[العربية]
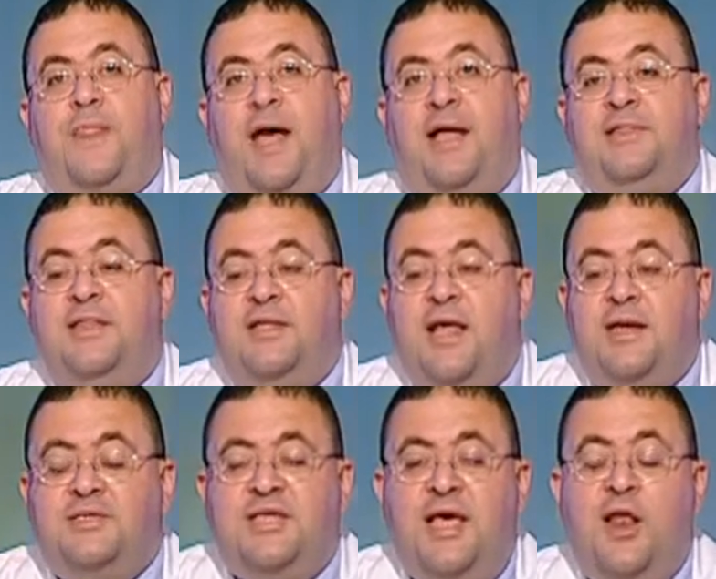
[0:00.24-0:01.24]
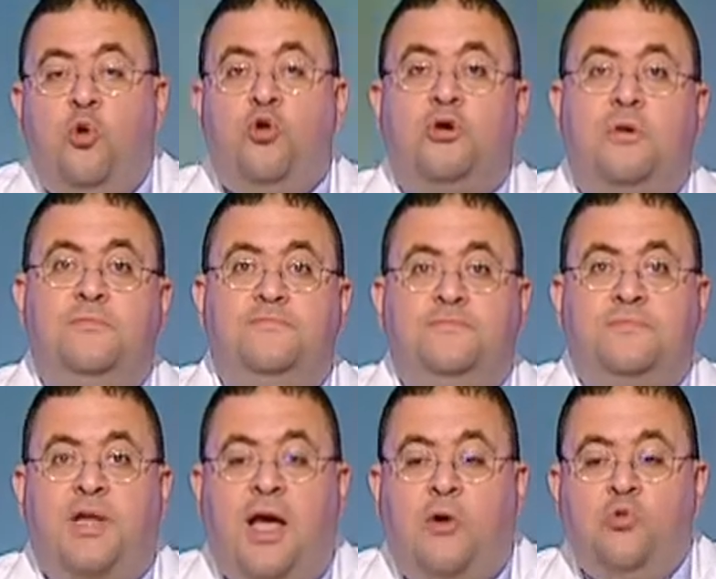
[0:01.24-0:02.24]
عندنا رساله اخرى
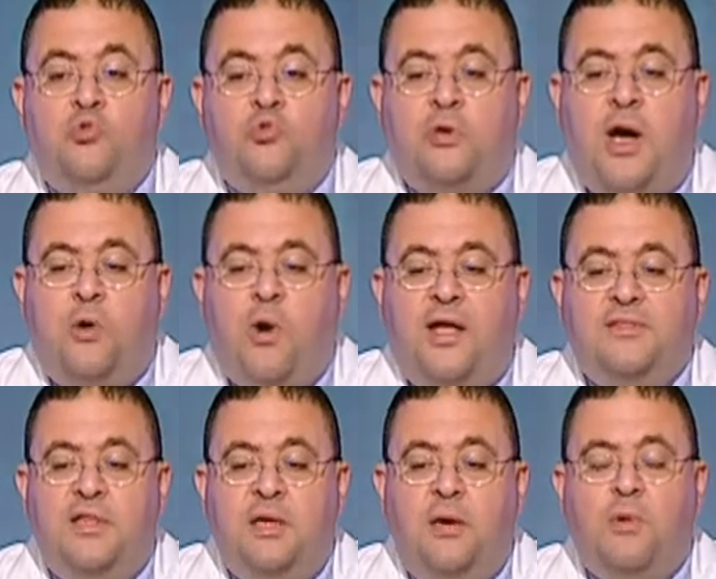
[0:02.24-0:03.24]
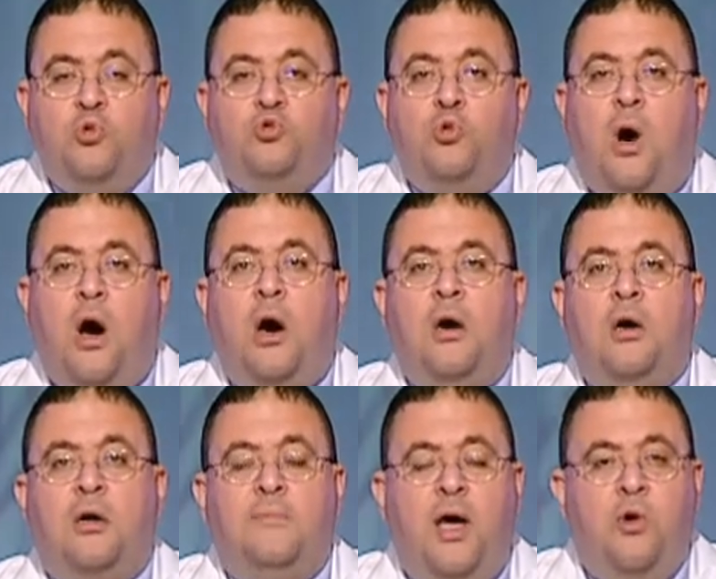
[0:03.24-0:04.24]
او او عندنا موضوع
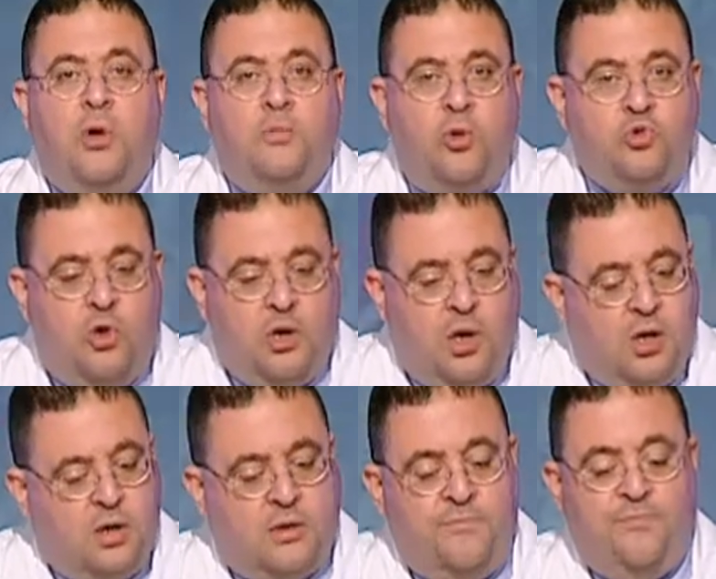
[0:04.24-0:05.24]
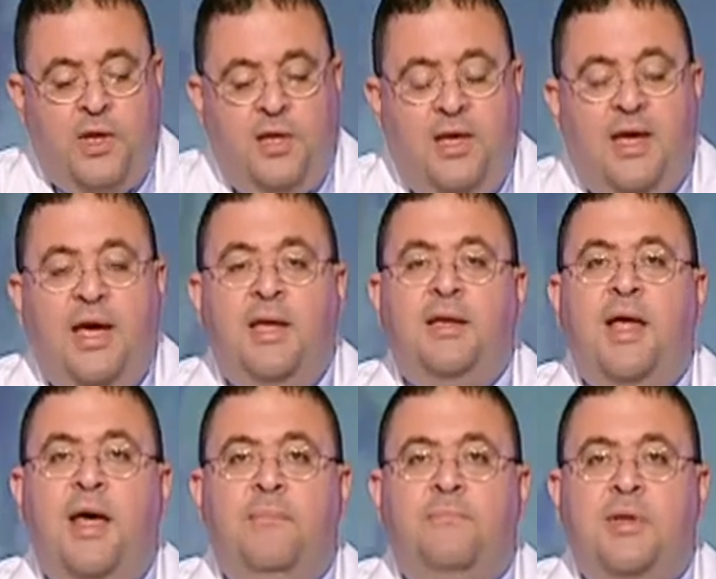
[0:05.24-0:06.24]
اخر ما هو الموضوع الاخر
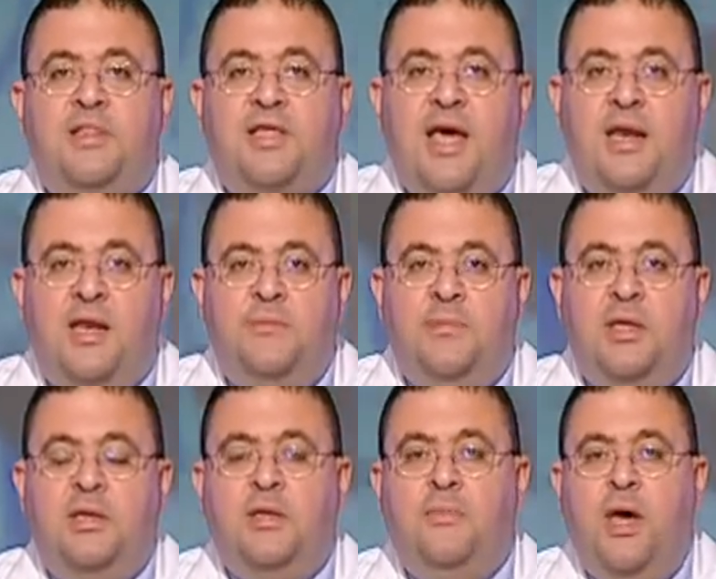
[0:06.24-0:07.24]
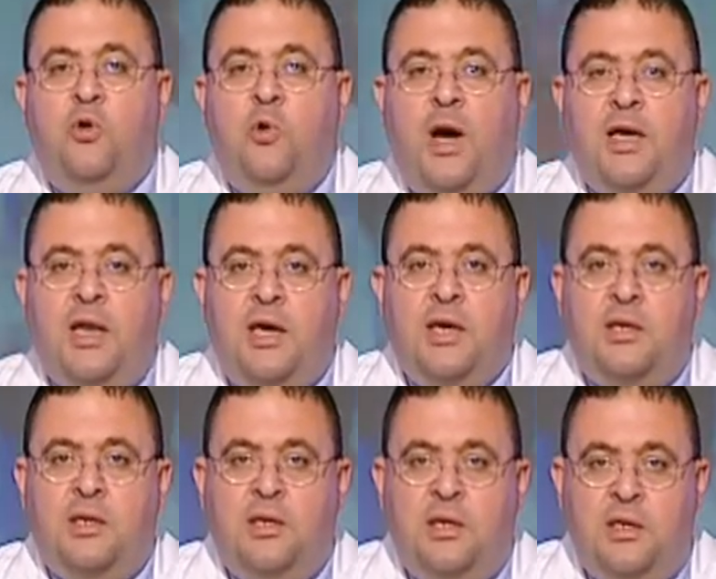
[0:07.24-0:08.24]
احنا بنتكلم ان ما هو علاج
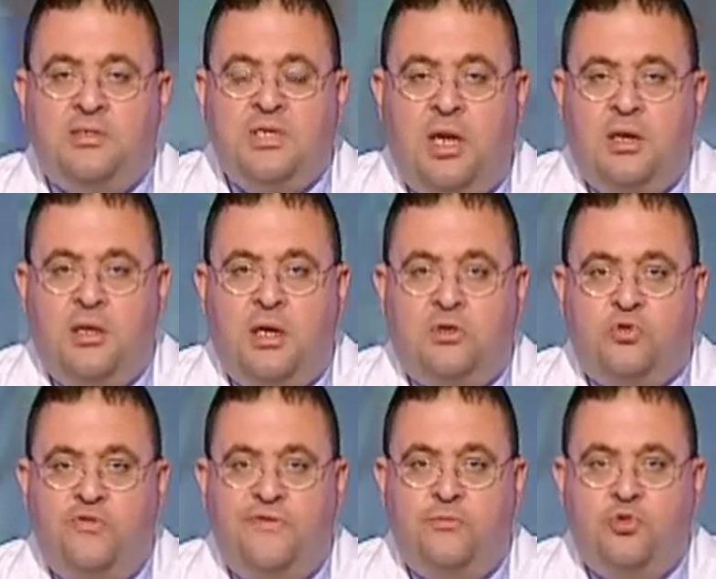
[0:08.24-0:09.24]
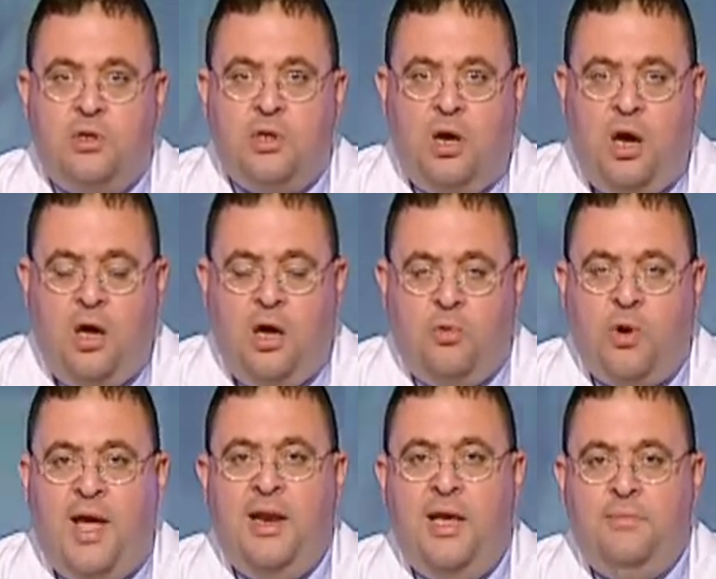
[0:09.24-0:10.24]
الانزلاق الغضروفي بدون جراحه او
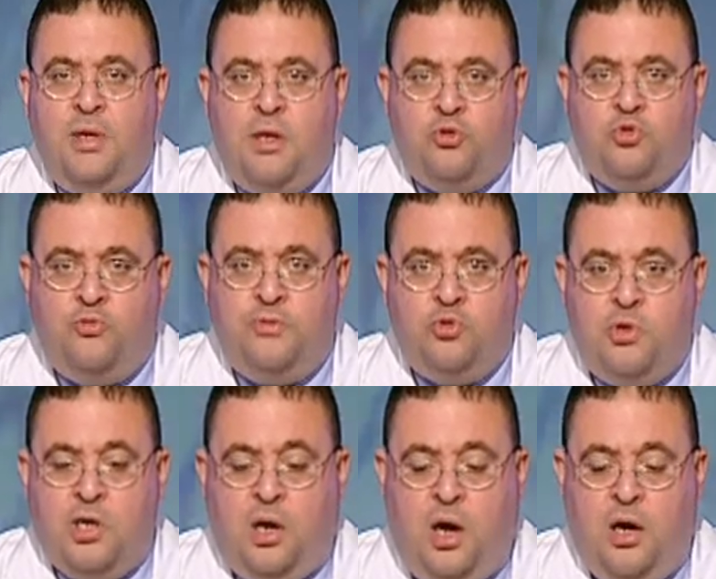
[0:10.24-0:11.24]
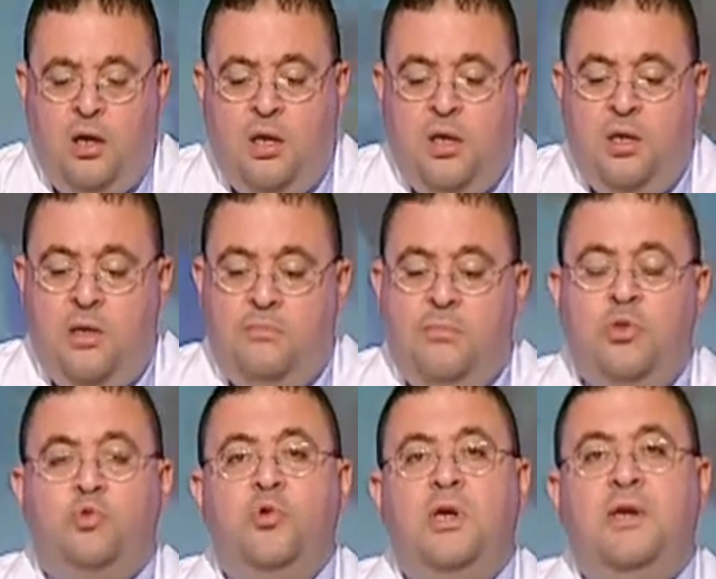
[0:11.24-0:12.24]
الام الغضروف بدون جراحه
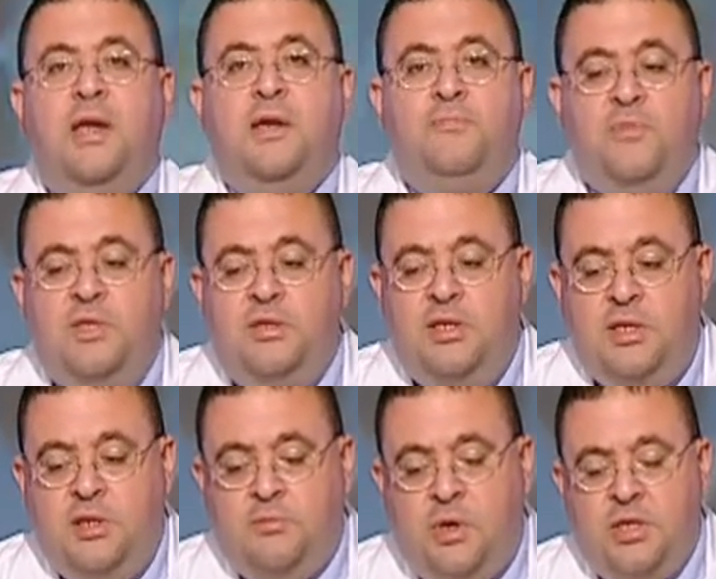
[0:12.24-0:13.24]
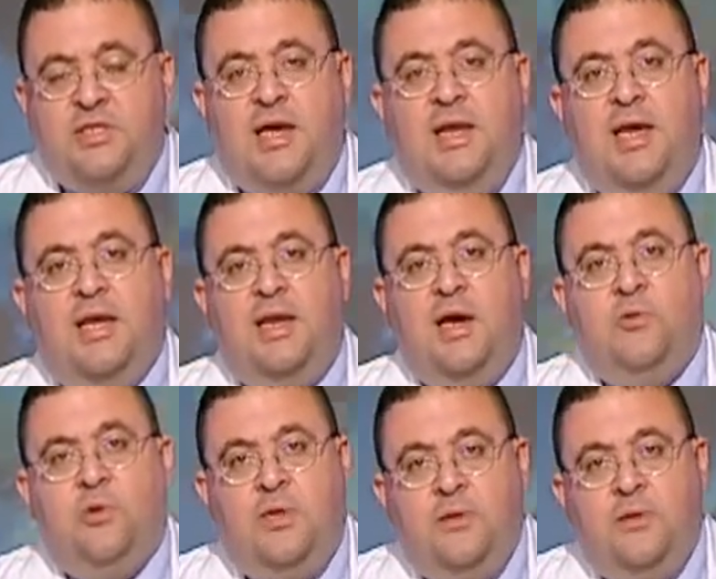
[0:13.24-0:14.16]
بنقول ان احنا بندي للمريض علاج الاول